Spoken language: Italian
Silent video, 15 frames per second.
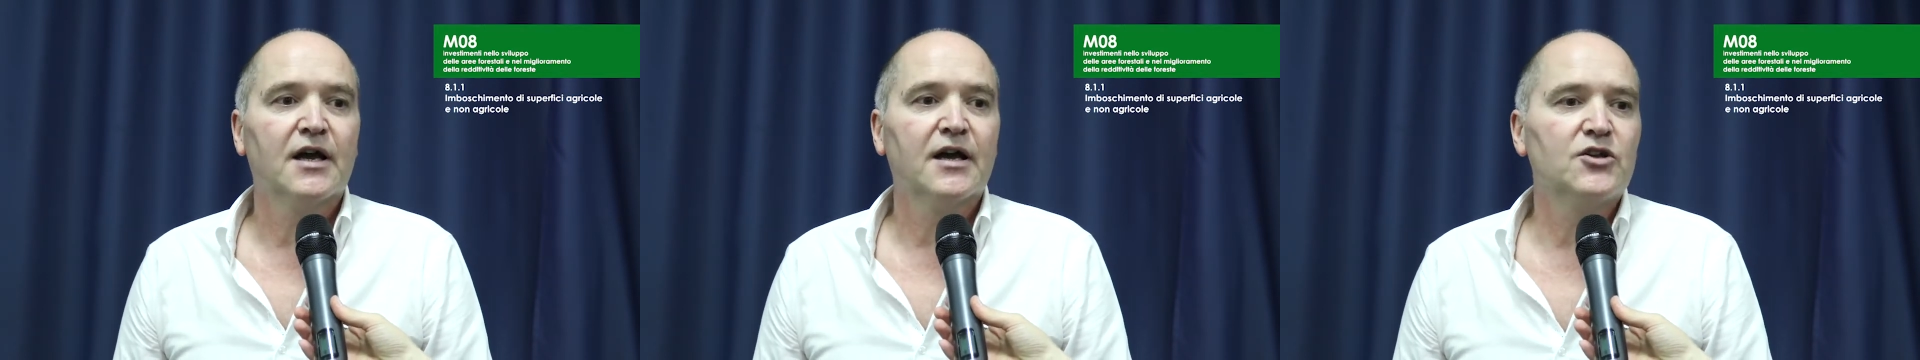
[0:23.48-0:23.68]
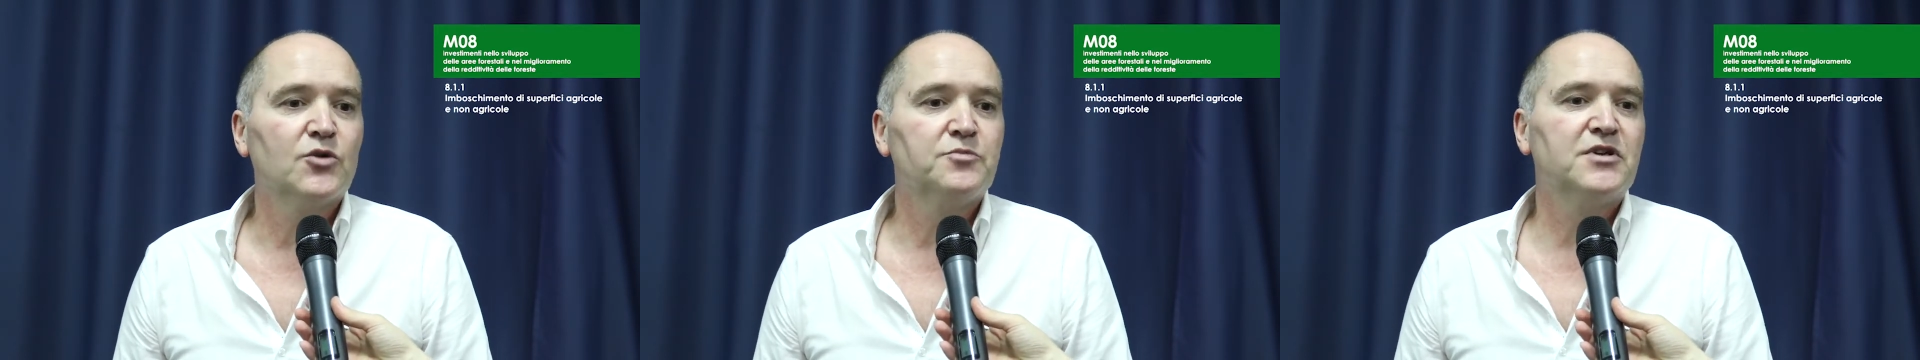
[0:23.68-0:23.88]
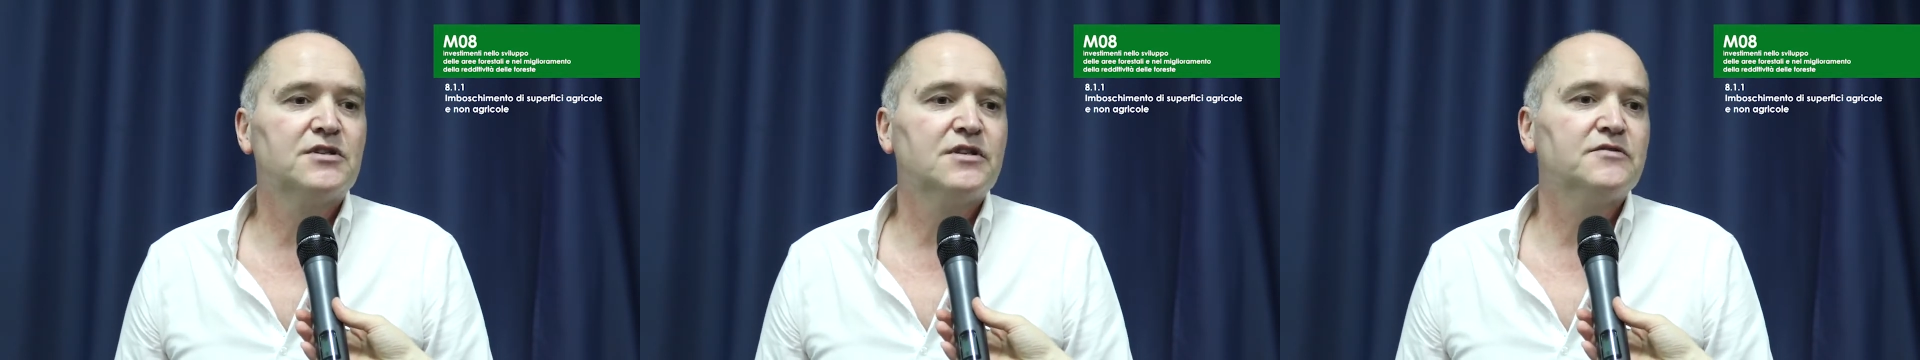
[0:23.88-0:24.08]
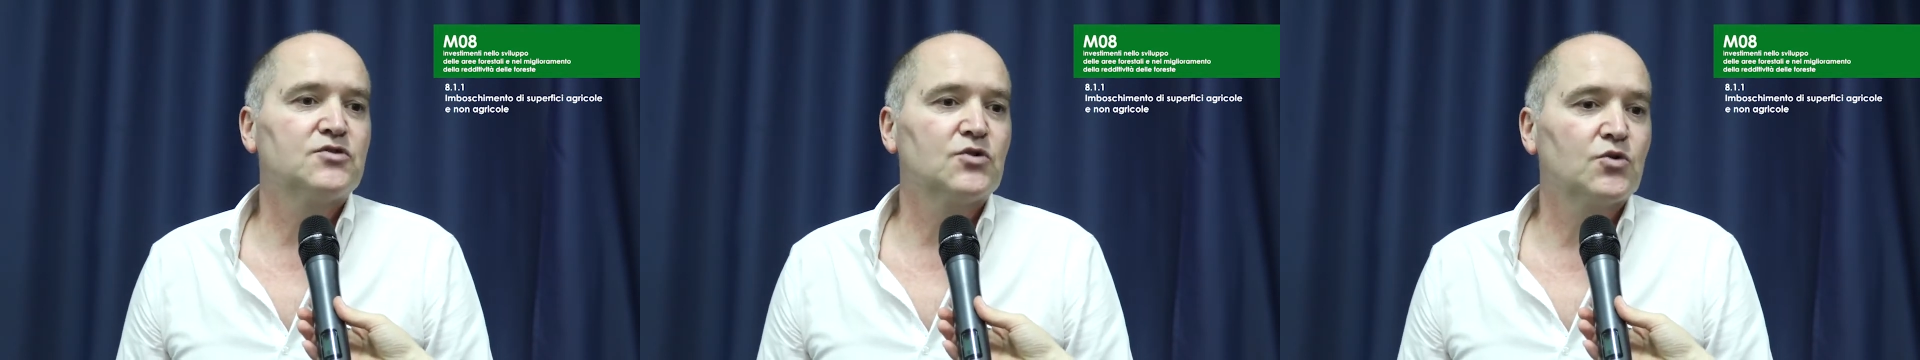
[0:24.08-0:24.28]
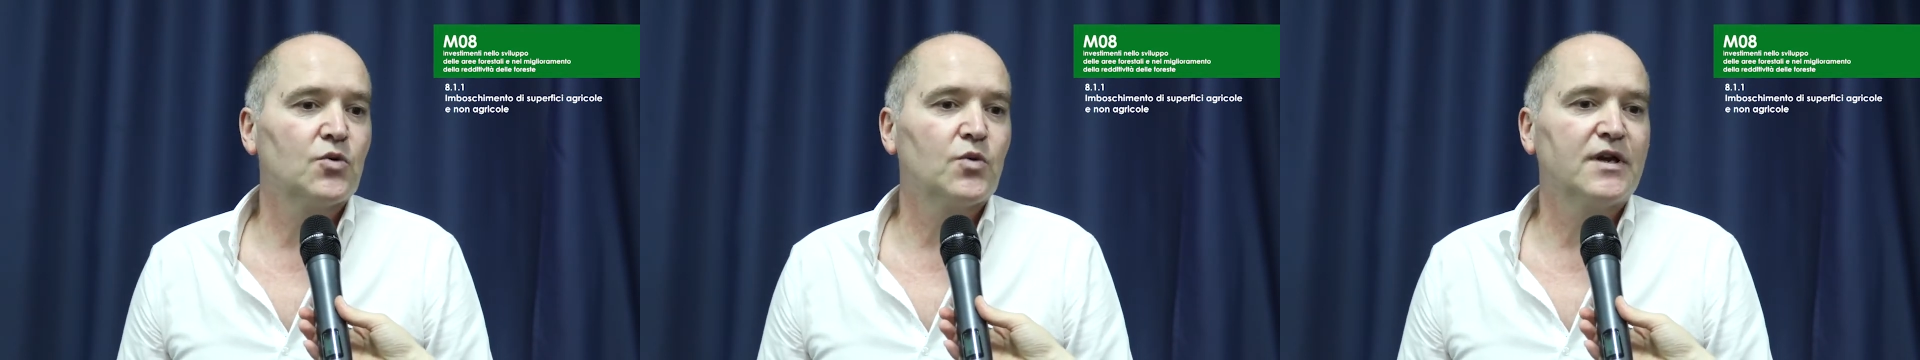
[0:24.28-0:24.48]
Gli obiettivi
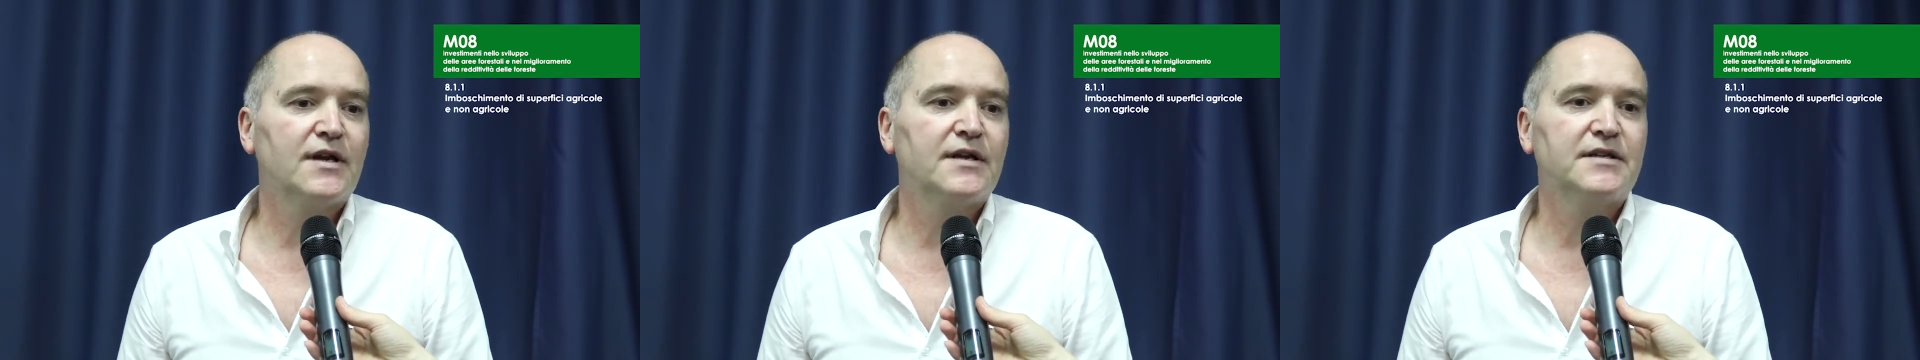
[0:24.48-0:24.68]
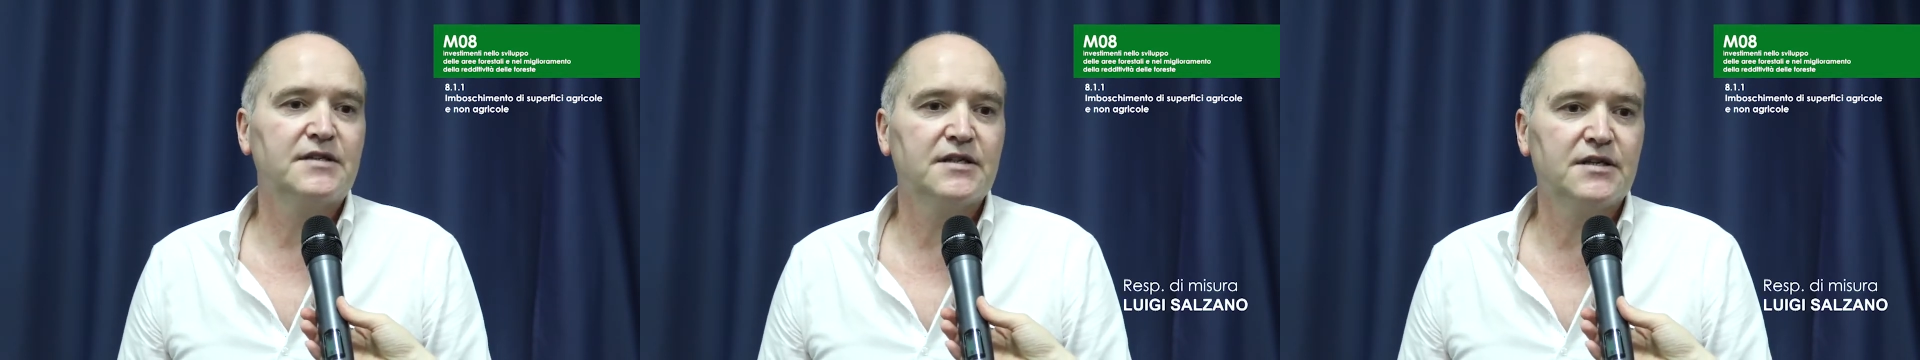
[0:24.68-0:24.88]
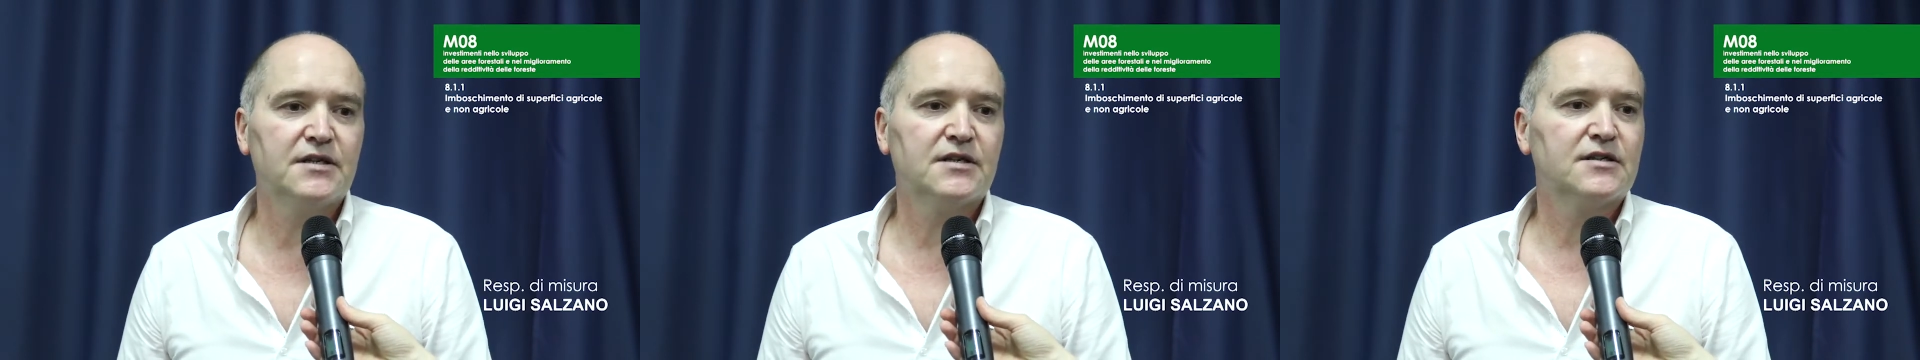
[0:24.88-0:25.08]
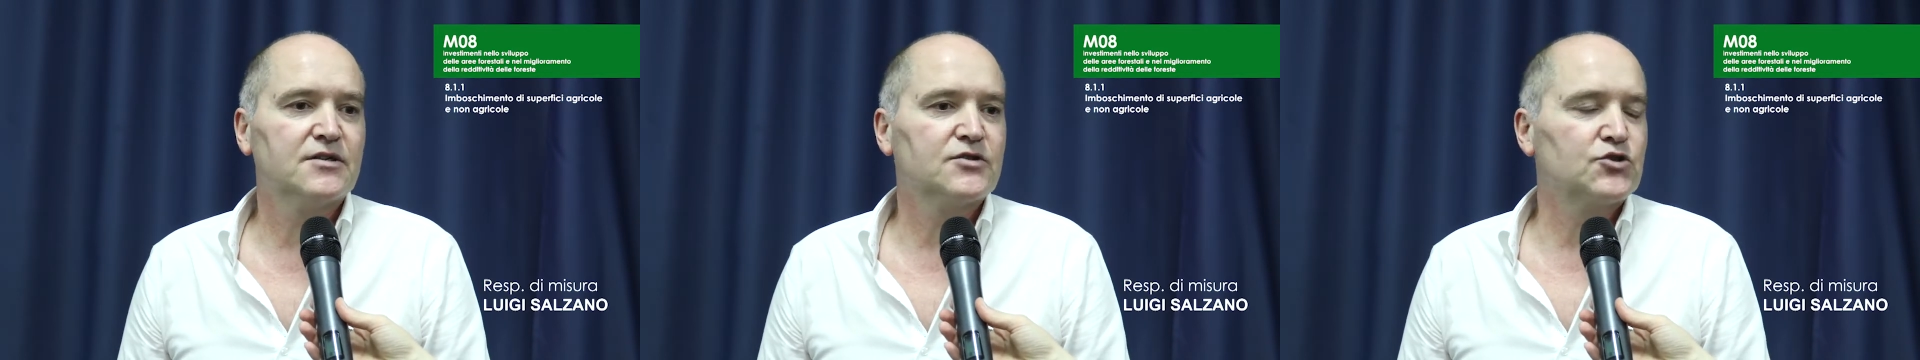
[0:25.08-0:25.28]
sono quelli di